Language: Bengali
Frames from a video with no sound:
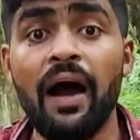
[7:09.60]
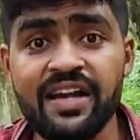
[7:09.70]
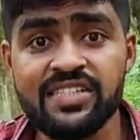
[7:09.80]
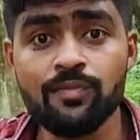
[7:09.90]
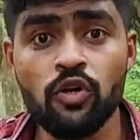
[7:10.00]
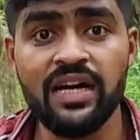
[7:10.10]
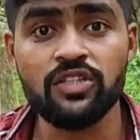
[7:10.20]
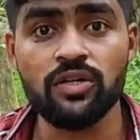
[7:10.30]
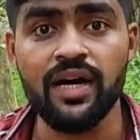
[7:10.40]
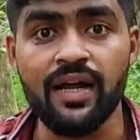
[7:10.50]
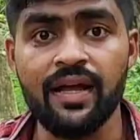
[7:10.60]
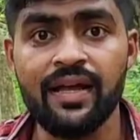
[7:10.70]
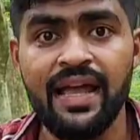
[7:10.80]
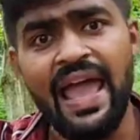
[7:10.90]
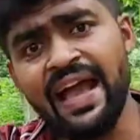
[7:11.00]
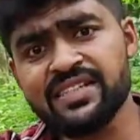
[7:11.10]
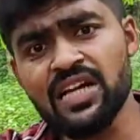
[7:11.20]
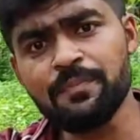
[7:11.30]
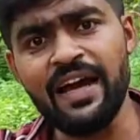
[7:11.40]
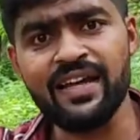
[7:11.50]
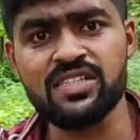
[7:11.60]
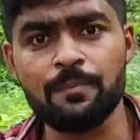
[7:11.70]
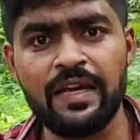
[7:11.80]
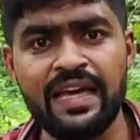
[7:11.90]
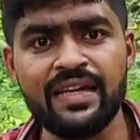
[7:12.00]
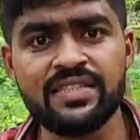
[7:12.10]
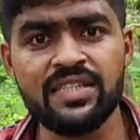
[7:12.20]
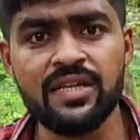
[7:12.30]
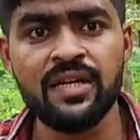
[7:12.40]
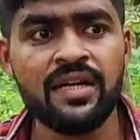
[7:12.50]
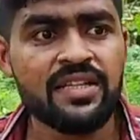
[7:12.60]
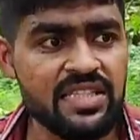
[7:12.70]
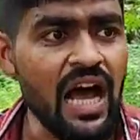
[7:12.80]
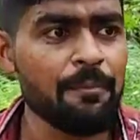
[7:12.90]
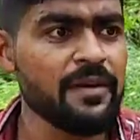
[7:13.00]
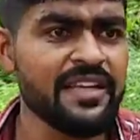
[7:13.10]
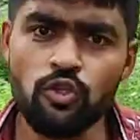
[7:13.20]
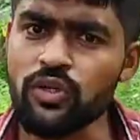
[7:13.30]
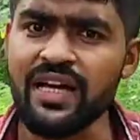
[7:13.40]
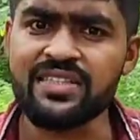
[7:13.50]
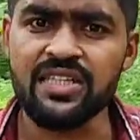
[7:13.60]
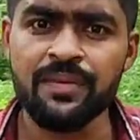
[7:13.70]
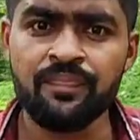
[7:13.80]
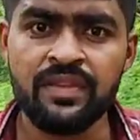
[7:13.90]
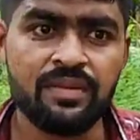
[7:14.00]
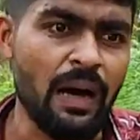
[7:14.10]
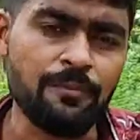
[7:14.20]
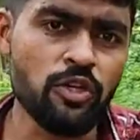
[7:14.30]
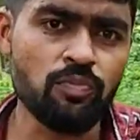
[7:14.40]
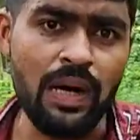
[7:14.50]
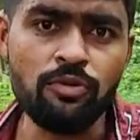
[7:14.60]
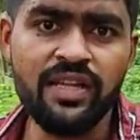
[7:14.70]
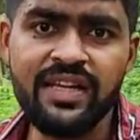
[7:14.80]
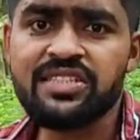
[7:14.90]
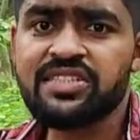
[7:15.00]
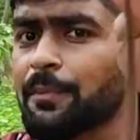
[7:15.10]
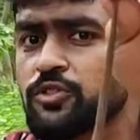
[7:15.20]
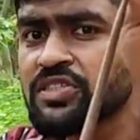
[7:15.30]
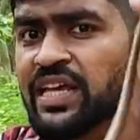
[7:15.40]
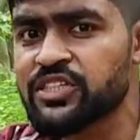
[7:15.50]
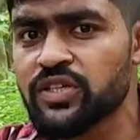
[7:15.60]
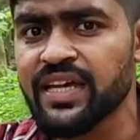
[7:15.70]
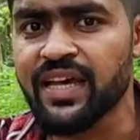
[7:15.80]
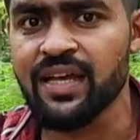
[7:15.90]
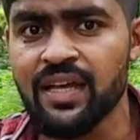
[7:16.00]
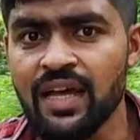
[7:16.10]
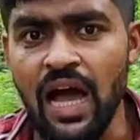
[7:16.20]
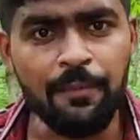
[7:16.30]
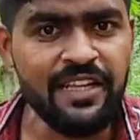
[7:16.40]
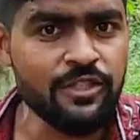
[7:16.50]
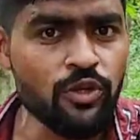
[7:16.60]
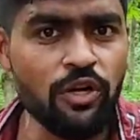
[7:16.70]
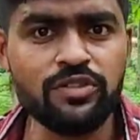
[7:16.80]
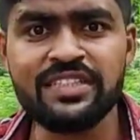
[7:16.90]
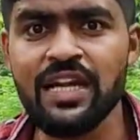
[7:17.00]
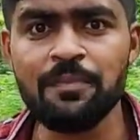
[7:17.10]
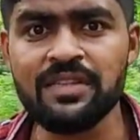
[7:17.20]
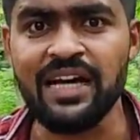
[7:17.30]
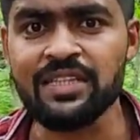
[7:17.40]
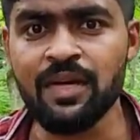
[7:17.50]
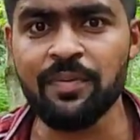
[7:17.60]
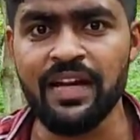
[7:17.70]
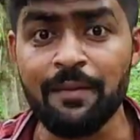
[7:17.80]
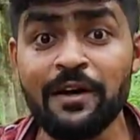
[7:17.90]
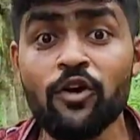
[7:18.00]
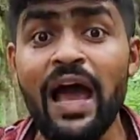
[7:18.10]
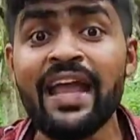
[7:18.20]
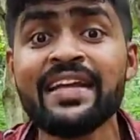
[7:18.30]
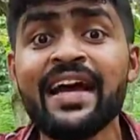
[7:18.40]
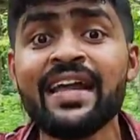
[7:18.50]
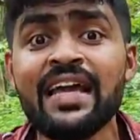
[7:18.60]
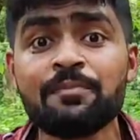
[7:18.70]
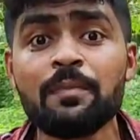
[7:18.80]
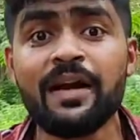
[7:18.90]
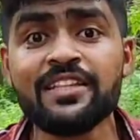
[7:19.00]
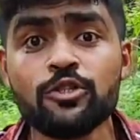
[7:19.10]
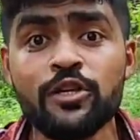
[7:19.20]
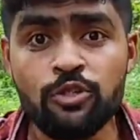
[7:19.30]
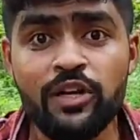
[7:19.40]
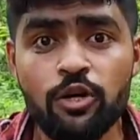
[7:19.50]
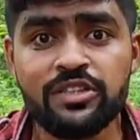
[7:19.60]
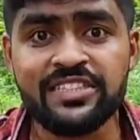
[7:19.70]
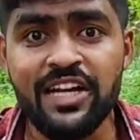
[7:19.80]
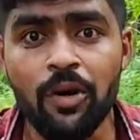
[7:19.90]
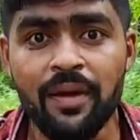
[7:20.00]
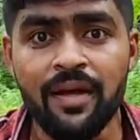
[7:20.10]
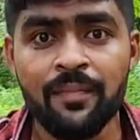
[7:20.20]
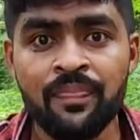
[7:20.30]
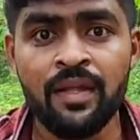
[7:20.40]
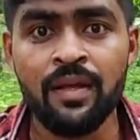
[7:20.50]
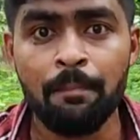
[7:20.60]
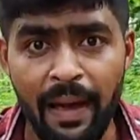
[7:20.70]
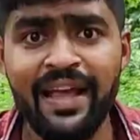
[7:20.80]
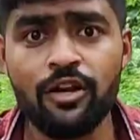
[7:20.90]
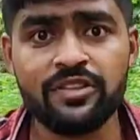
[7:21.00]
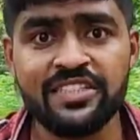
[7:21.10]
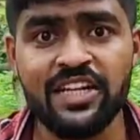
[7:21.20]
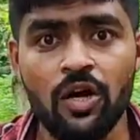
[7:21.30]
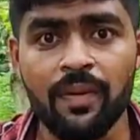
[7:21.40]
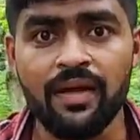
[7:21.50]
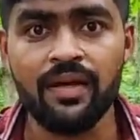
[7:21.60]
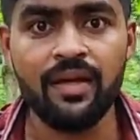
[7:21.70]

ভারসাম্য রাখা দরকার এক সাপই আর এক সাপকে খেয়ে নিচ্ছে সাপ ইঁদুর খাচ্ছে ভাব ভাবুন দেখি সাপ যদি শেষ হয়ে যায় আপনি ইঁদুরের অত্যাচার আপনি থাকতে পারবেন না আপনার কোনো আইডিয়া নেই আপনার বাড়িতে কত ইঁদুরের অত্যাচার হবে ব্যাঙের অত্যাচার হবে